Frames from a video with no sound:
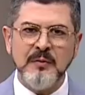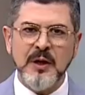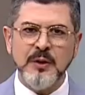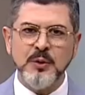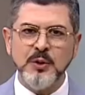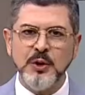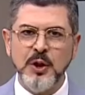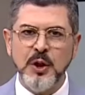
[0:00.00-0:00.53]

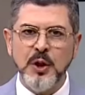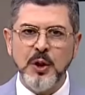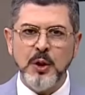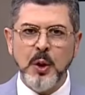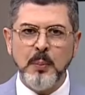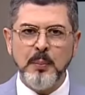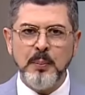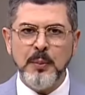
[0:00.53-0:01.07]
vantuz.
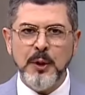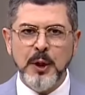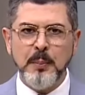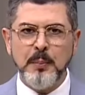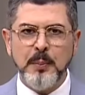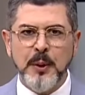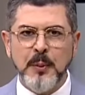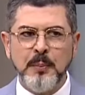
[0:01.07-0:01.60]
Lüp
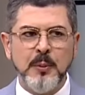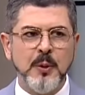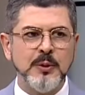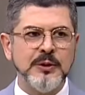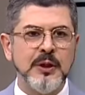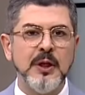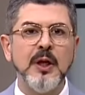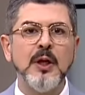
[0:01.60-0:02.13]
lüp lüp
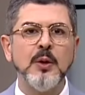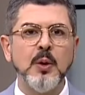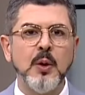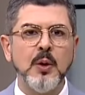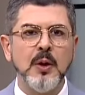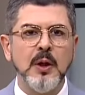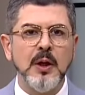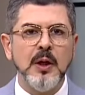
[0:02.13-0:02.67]
olsun. Yok.
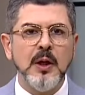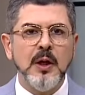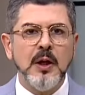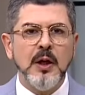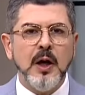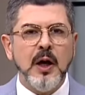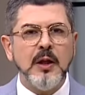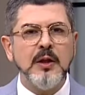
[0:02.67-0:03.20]

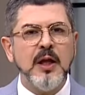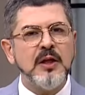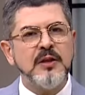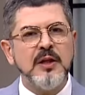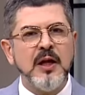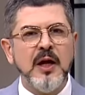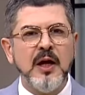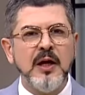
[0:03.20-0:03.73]
Allah
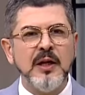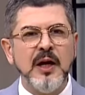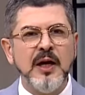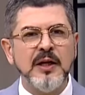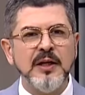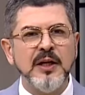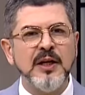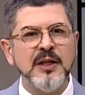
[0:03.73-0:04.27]
Teala
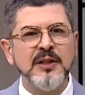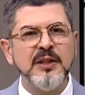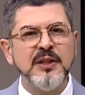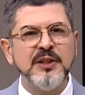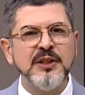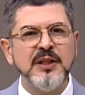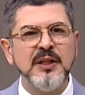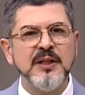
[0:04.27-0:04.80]

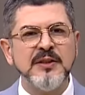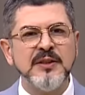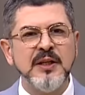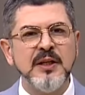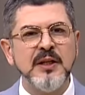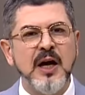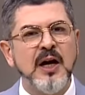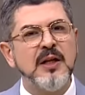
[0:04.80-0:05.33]
yaratılışıyla
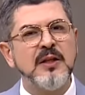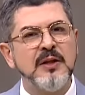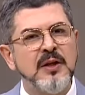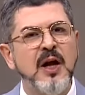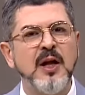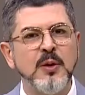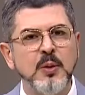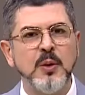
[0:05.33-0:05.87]
senin aklını
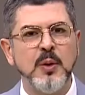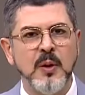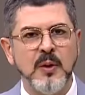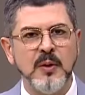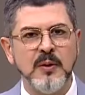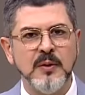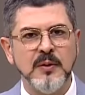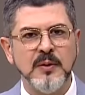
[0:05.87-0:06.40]
alıyor.
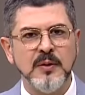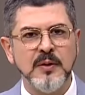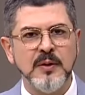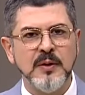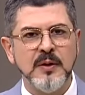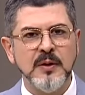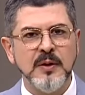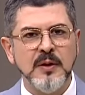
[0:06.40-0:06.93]

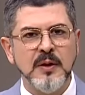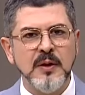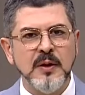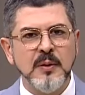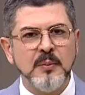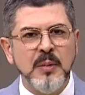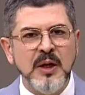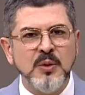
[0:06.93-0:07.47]

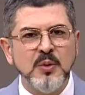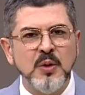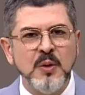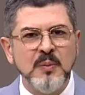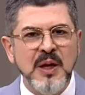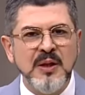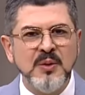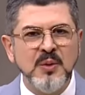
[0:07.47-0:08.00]
Bak
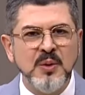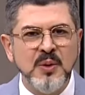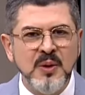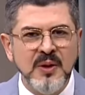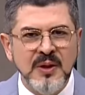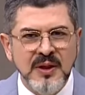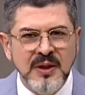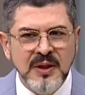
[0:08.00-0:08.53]
diyor ben diyor
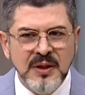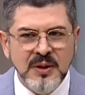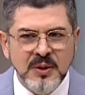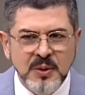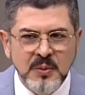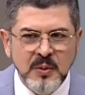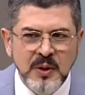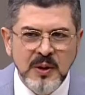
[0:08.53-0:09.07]

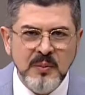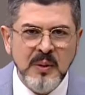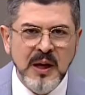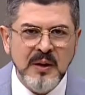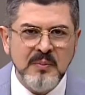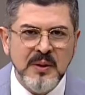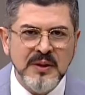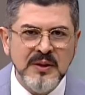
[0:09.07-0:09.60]
şu böyle
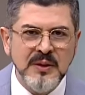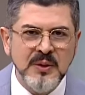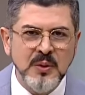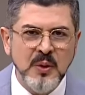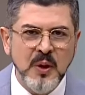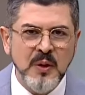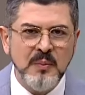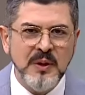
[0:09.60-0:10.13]
bakmadığın,
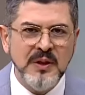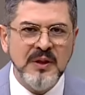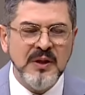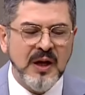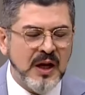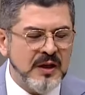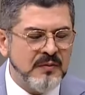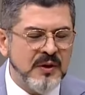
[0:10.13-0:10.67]
görmediğin
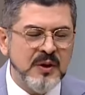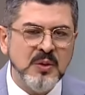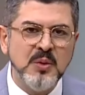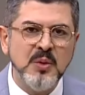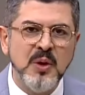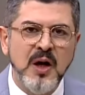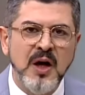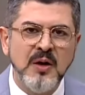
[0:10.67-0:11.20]
hayvanın
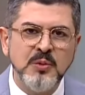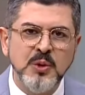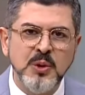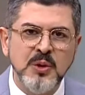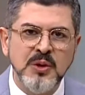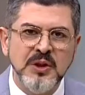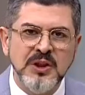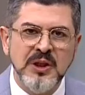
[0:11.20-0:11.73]
diyor
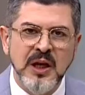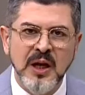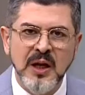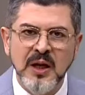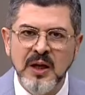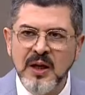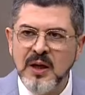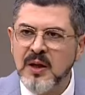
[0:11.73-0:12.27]
avcunun içine
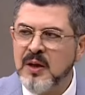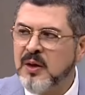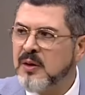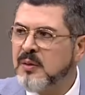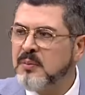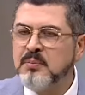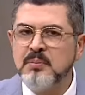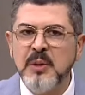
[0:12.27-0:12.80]

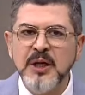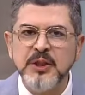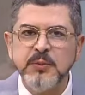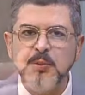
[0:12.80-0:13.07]
5